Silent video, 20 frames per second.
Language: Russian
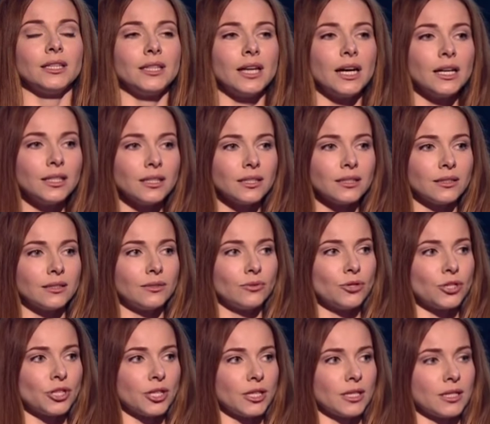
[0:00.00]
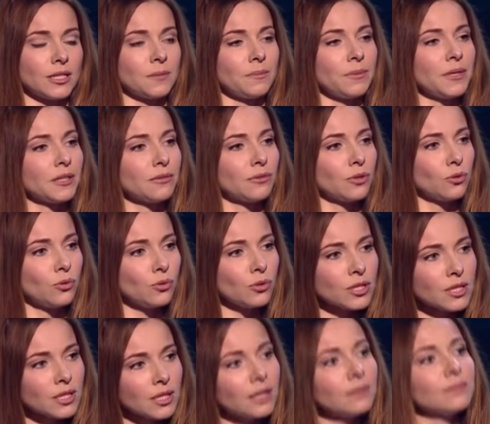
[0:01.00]
И так уже с первого
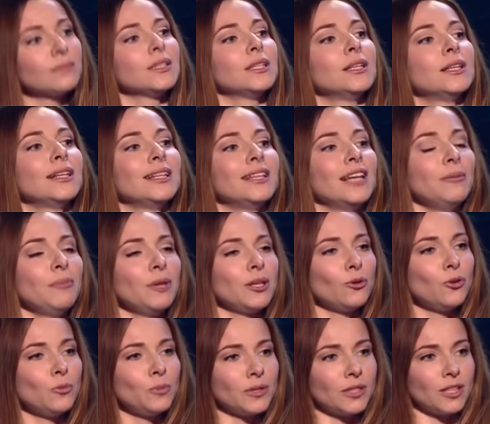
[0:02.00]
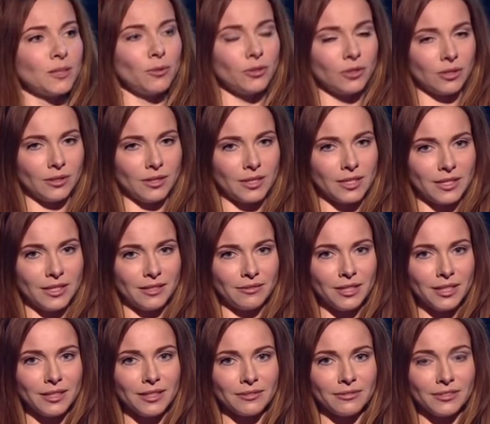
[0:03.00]
курса я имела опыт работы на
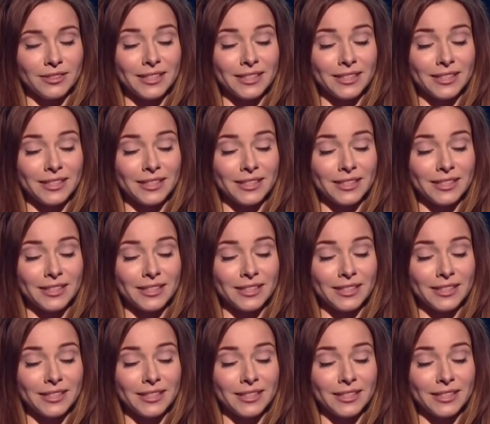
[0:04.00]
телевидении,